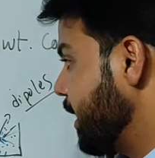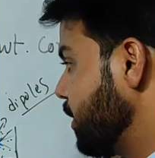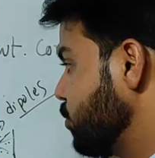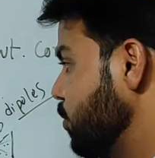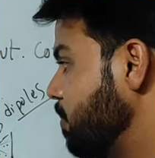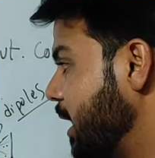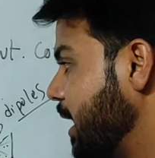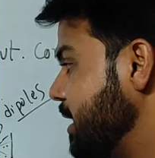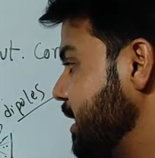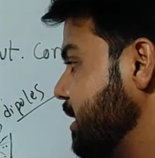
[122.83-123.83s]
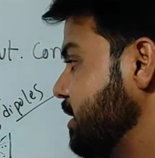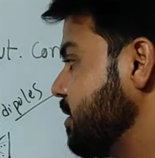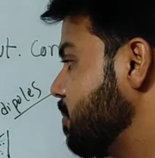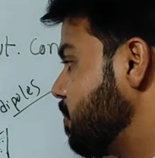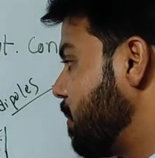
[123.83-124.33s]
एक तो पहला ये कि
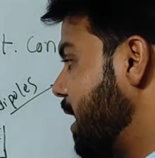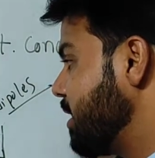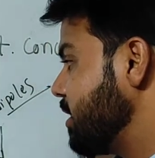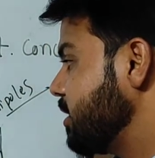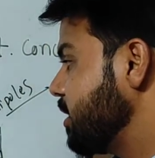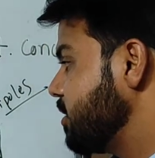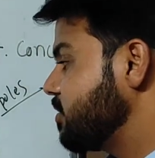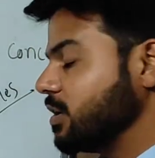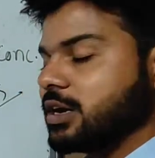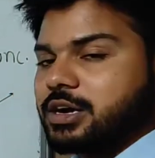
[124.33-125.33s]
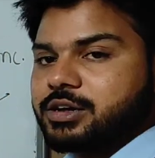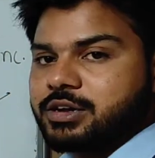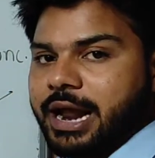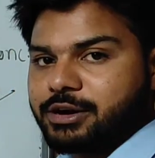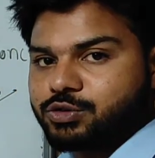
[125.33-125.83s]
जब पार्टिकल्स
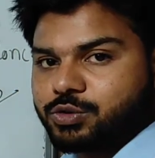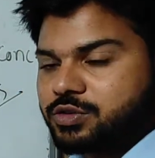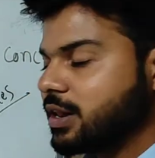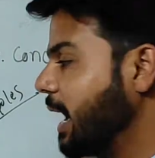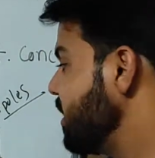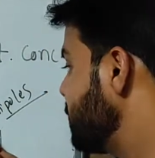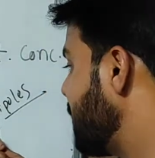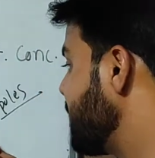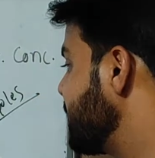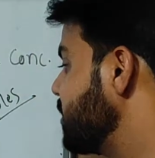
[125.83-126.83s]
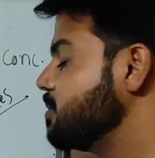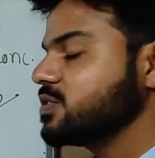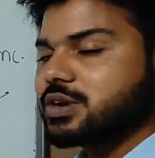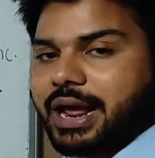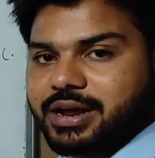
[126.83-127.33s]
लाइट सोर्स से लाइट पार्टिकल में
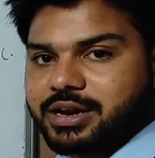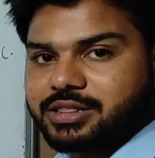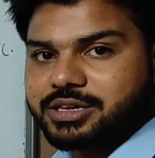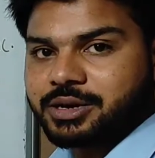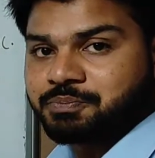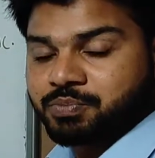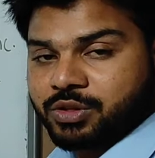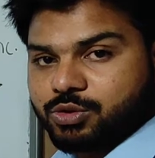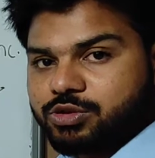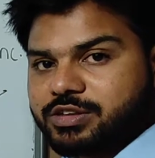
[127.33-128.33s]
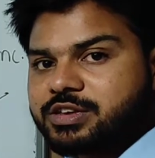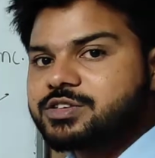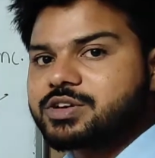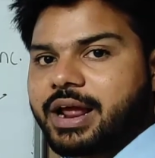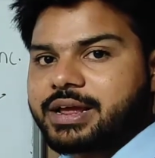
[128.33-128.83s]
स्ट्राइक करती है तो जैसे ये
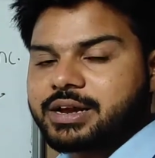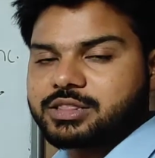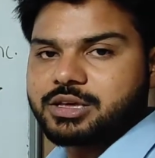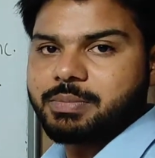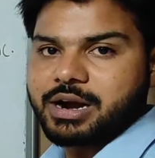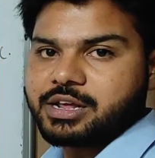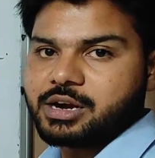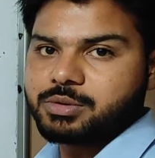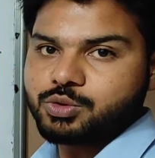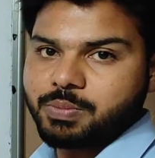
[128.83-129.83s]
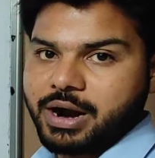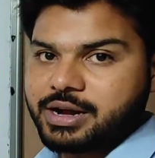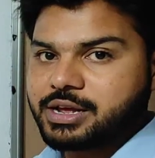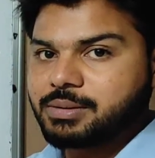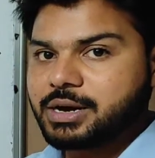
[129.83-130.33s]
स्ट्राइक करती है पार्टिकल में तो
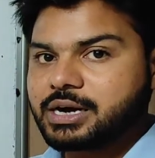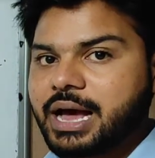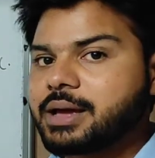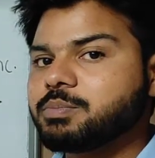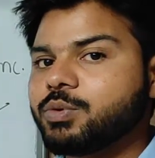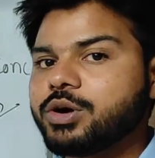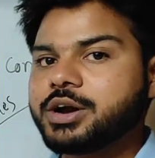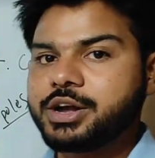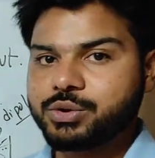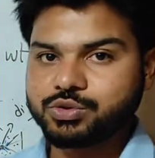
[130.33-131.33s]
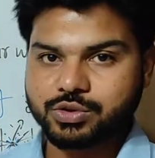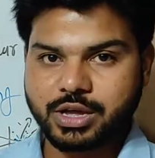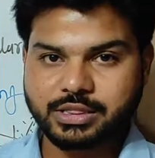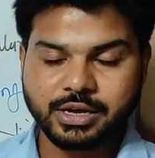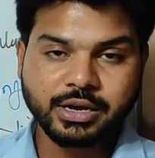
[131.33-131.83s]
पार्टिकल में डायपोल इंड्यूस हो
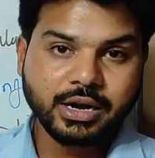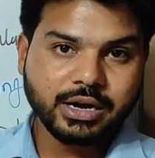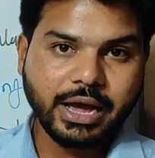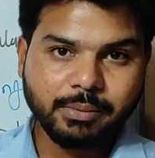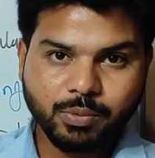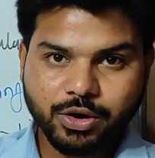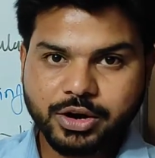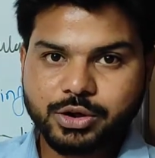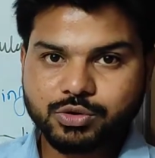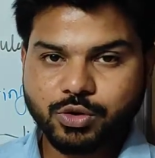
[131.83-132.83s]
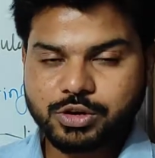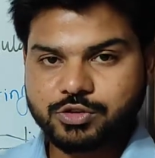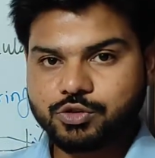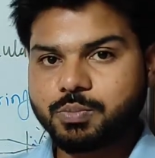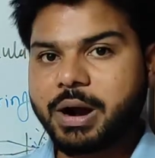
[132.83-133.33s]
जाता है डायपोल इंड्यूस होने
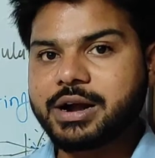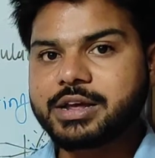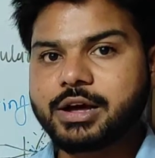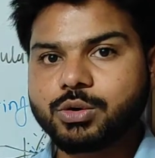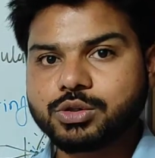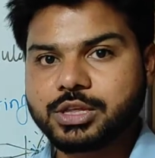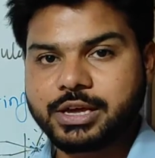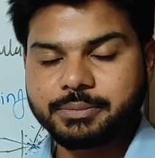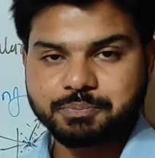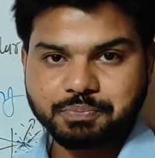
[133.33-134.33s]
से जो पार्टिकल होते हैं